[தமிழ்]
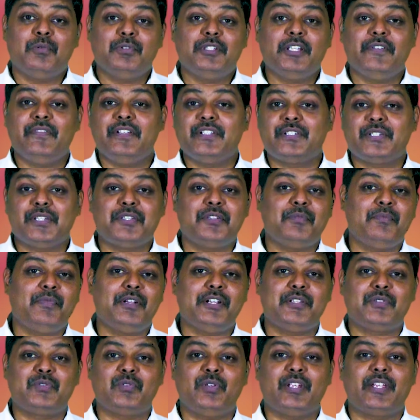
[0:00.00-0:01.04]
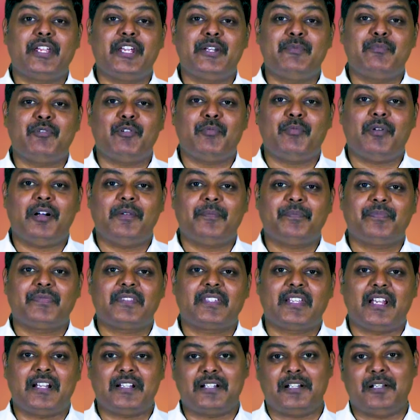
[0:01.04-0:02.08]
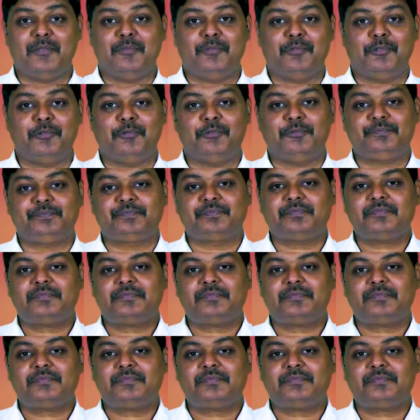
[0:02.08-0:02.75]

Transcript: உதவி செய்யும் என்று சொல்லி கேட்போமா கண்களை மூடுவோம்